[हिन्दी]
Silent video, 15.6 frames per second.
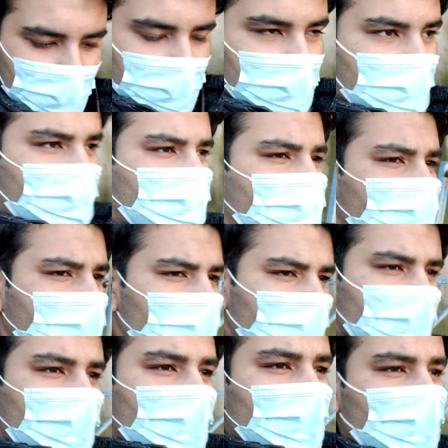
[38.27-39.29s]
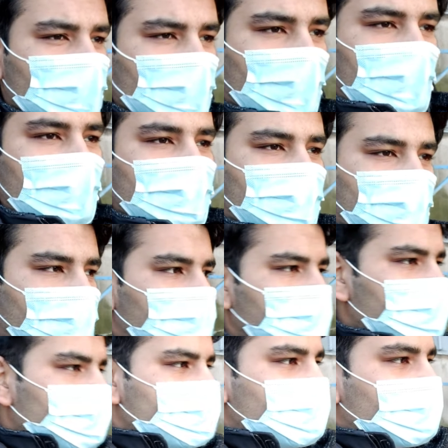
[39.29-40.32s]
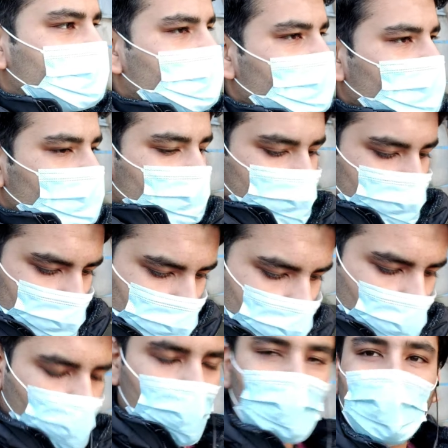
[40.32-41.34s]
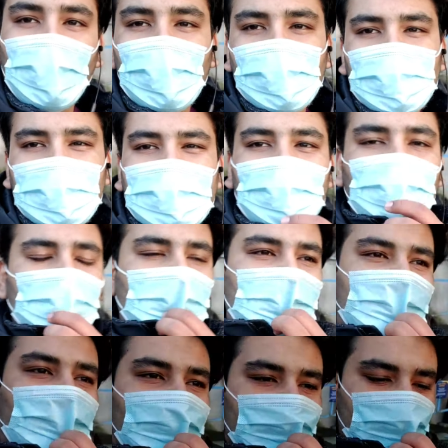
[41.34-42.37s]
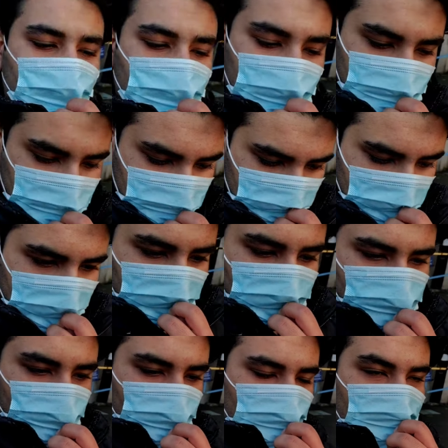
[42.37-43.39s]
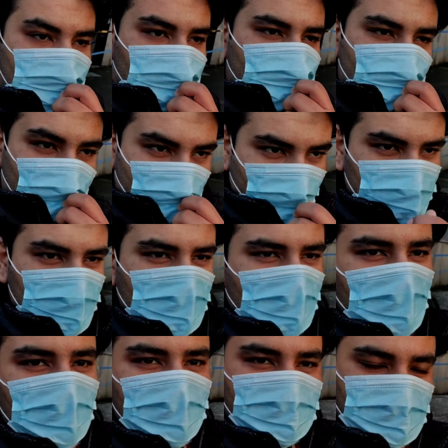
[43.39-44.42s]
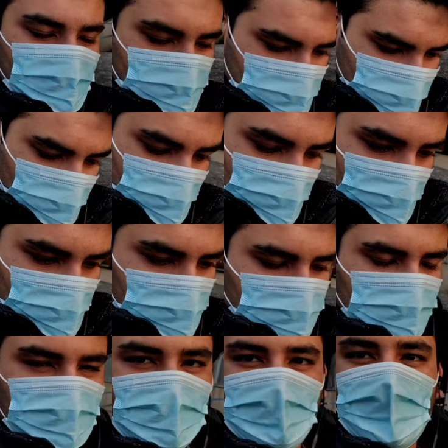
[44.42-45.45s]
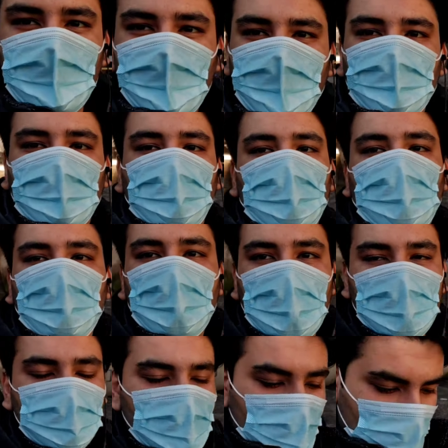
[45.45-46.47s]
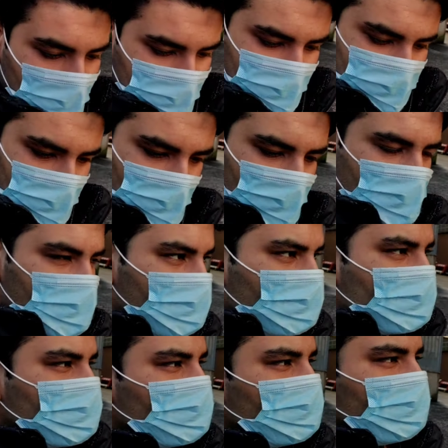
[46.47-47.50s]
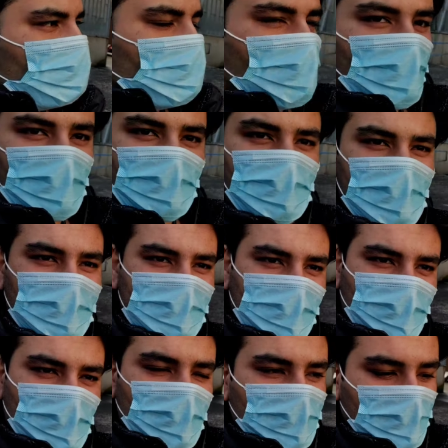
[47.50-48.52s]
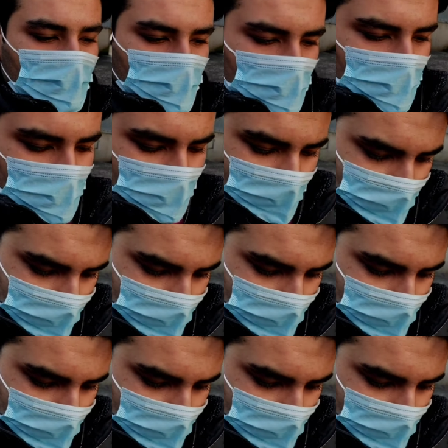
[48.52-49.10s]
लगी मेरे को तो गाइज अभी मैं जा रहा हूँ पूल मेडो बस स्टेशन तो यहाँ का बहुत बड़ा बस स्टेशन है वो तो आज मैं वहाँ पे जाऊँगा और मैं आज आपको बताऊँगा